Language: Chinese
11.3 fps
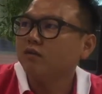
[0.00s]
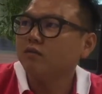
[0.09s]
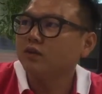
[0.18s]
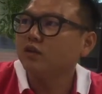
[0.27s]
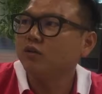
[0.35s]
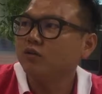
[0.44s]
会
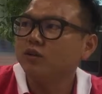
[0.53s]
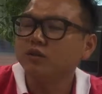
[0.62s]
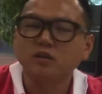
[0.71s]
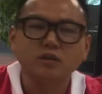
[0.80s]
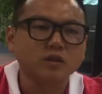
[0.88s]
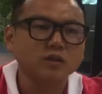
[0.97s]
发现有钱
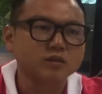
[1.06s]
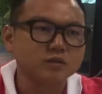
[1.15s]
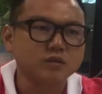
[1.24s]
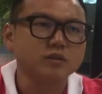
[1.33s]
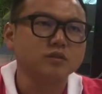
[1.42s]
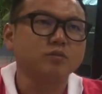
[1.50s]
人他
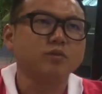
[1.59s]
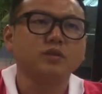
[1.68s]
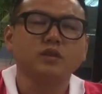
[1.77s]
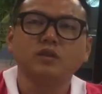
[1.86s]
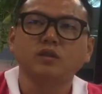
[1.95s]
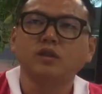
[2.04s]
即使破
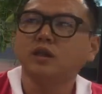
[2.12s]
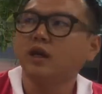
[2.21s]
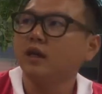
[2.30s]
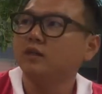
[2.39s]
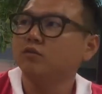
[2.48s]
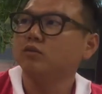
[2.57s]
产了，他的
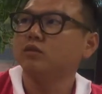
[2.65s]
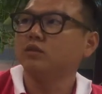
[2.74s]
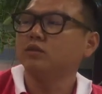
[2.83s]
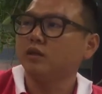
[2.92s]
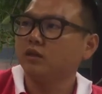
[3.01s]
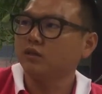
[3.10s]
孩子或者
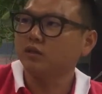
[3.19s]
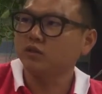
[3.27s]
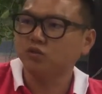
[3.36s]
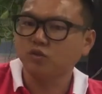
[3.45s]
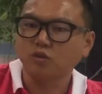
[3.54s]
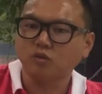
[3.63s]
在他那个
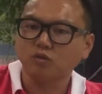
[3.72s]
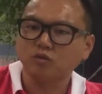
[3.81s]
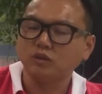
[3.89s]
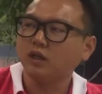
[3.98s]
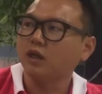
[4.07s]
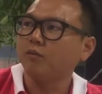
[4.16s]
血统
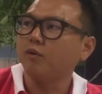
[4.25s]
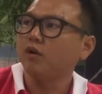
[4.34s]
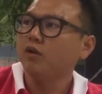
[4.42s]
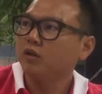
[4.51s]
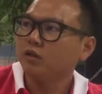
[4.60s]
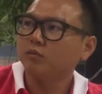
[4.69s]
下来嘛，
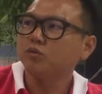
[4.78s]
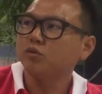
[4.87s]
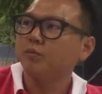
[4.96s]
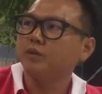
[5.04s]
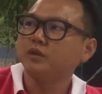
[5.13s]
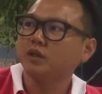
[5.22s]
他去
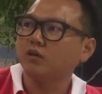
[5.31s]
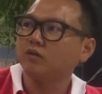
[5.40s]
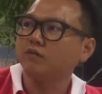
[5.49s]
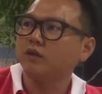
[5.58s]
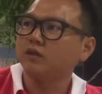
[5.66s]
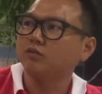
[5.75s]
外面找的
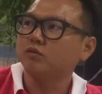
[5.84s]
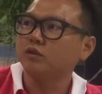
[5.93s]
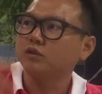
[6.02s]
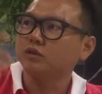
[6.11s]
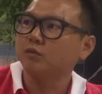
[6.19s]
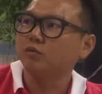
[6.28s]
房子或者
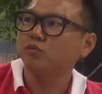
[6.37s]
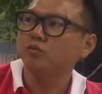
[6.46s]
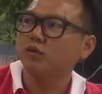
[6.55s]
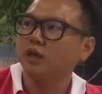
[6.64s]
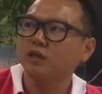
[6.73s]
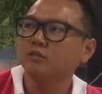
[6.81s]
是他们住
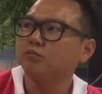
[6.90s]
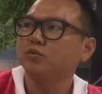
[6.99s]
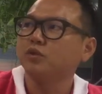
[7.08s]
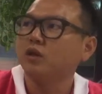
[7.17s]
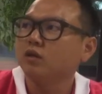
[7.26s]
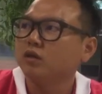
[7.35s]
的还是不
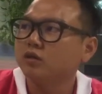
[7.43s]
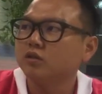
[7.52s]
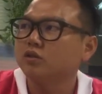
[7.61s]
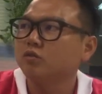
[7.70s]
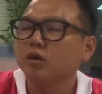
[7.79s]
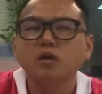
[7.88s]
一样，很
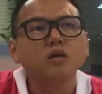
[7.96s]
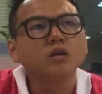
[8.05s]
奇怪。